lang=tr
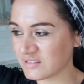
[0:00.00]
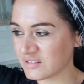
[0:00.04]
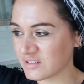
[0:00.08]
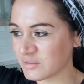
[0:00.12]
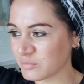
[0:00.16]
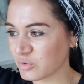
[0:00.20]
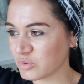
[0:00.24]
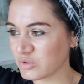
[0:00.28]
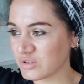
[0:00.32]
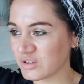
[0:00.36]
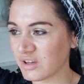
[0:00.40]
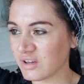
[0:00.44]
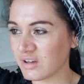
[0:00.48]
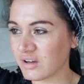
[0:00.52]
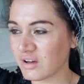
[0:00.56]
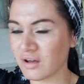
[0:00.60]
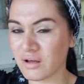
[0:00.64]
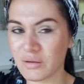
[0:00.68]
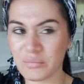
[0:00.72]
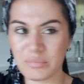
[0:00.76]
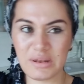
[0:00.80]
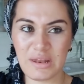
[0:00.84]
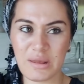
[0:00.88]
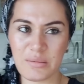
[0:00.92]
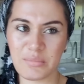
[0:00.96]
Sanırım o
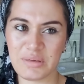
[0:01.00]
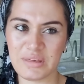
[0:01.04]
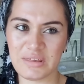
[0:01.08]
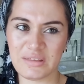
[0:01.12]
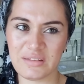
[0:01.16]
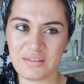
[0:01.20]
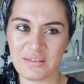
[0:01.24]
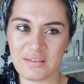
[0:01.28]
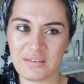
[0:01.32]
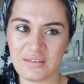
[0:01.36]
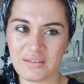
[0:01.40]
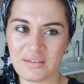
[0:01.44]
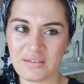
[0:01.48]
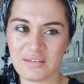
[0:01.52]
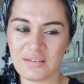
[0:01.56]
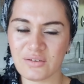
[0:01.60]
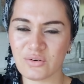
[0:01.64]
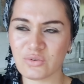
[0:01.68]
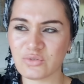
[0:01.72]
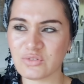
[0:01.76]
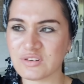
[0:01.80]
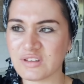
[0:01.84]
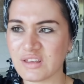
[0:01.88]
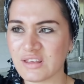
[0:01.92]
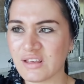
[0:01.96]
da hamile
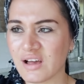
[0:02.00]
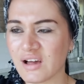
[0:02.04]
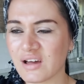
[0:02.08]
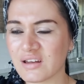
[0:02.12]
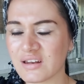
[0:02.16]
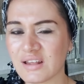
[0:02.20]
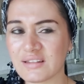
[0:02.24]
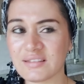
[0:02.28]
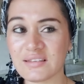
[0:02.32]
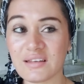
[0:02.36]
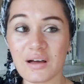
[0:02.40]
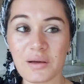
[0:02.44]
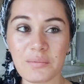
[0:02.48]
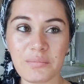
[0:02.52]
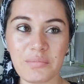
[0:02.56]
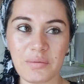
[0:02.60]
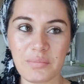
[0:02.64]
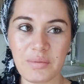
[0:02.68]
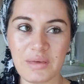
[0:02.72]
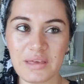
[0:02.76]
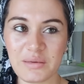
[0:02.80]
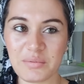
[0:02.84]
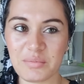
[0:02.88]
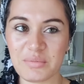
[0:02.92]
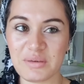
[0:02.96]
miydi? Yoksa Yaren
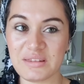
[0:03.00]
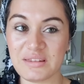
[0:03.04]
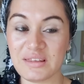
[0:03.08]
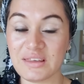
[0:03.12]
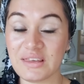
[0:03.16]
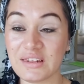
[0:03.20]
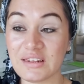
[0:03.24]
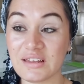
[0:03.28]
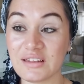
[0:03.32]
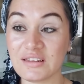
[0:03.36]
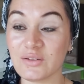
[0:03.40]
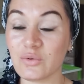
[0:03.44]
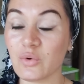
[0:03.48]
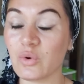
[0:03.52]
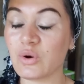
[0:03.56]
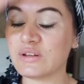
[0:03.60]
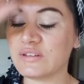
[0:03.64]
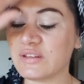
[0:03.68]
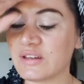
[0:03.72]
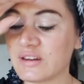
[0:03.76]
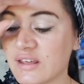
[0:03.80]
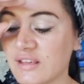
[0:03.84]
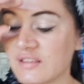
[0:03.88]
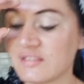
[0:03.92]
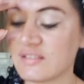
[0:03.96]
daha bebek miydi? İnanın
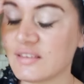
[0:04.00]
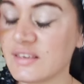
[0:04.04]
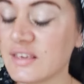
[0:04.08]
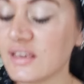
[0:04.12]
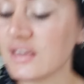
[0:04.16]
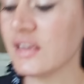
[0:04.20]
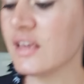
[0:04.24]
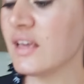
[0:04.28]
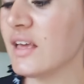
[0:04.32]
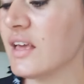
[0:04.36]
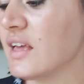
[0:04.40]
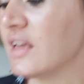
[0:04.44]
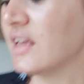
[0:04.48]
o kadar eski.